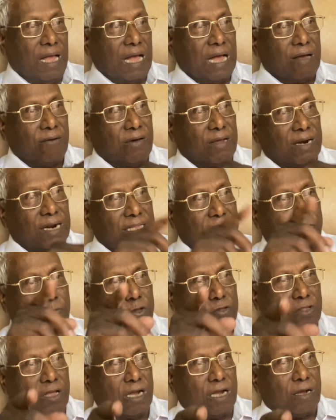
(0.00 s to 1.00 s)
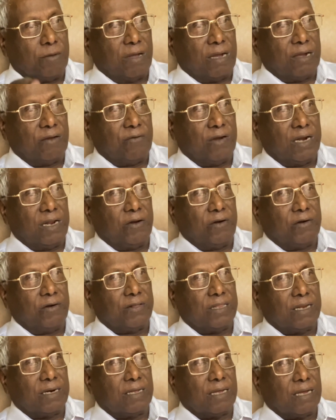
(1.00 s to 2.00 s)
அவர் அதை புத்தகமாக
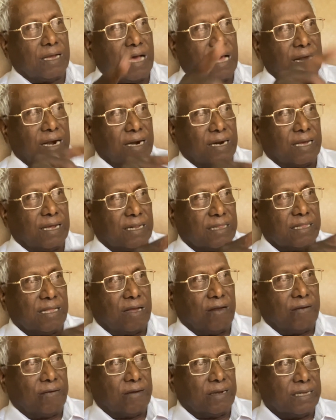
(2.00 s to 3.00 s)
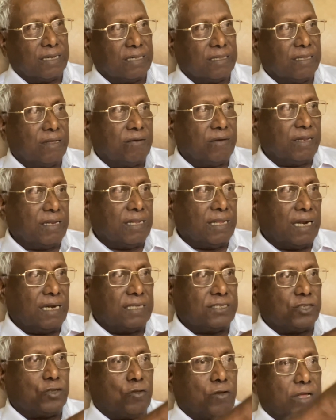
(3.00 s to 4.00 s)
வெளியிடுவதற்கு காரணக்கர்த்தாவாக இருந்தவர்
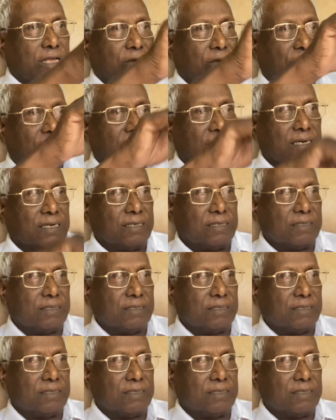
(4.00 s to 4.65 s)
எல்லிஸ் துறை அவர்கள்